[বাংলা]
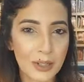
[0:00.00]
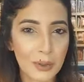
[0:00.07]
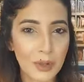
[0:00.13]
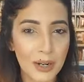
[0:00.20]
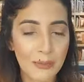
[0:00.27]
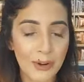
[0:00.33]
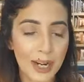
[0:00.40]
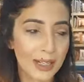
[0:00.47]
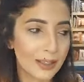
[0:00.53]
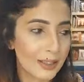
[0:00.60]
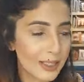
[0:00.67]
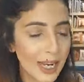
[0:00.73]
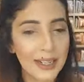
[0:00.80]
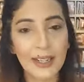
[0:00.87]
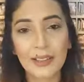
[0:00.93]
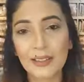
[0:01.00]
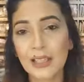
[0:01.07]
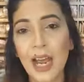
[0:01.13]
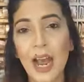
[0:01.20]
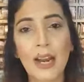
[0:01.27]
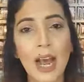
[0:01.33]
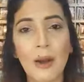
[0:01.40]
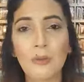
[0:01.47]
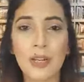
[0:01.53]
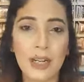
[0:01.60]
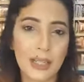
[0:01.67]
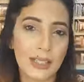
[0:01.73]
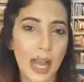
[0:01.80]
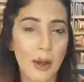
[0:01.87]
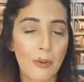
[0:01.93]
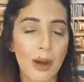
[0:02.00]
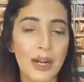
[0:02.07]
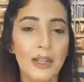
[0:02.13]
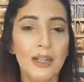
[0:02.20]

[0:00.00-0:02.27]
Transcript: করে ফেলেন সেই ক্ষেত্রে আর আউটলেটে দেওয়ার